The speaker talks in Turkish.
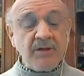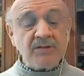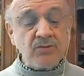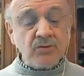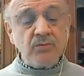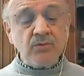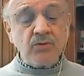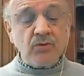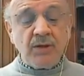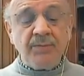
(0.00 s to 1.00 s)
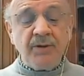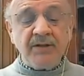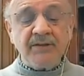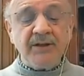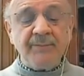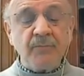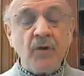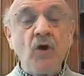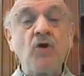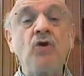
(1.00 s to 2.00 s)
Liberasyo'nun bugünkü kapağında
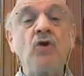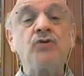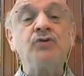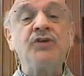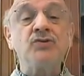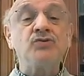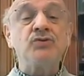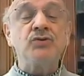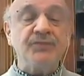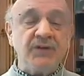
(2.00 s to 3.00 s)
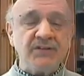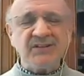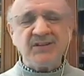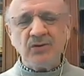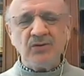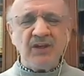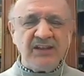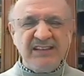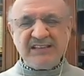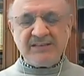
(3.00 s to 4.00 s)
Côte d'Azur, Fransa'nın
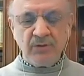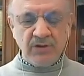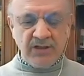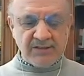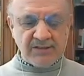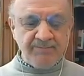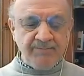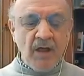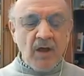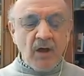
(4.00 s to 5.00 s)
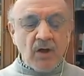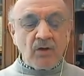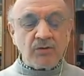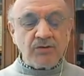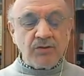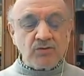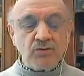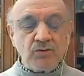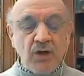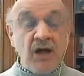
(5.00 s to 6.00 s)
güneyi Nice bölgesi, Côte
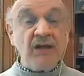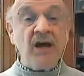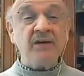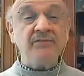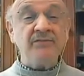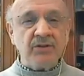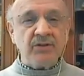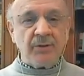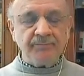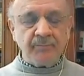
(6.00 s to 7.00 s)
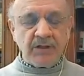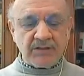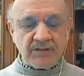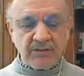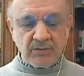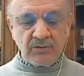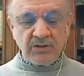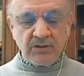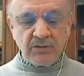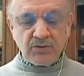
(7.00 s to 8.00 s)
d'Azur alarm veriyor başlığı
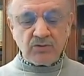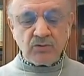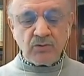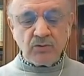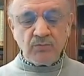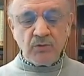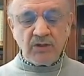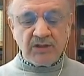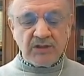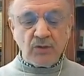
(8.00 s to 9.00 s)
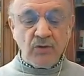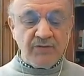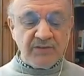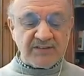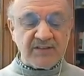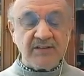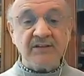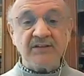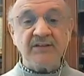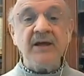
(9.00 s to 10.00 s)
kullanılmış. Çünkü bölgede Covid
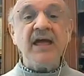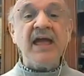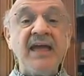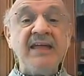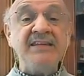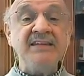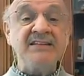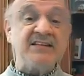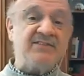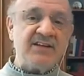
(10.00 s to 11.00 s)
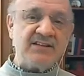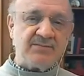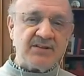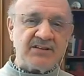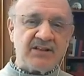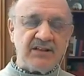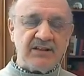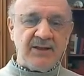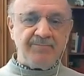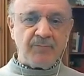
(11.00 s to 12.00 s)
sayıları endişe verici bir
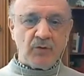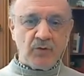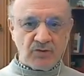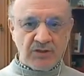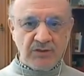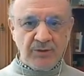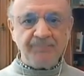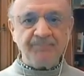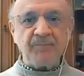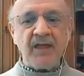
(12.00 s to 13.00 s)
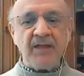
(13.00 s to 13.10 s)
şekilde yükseliyor.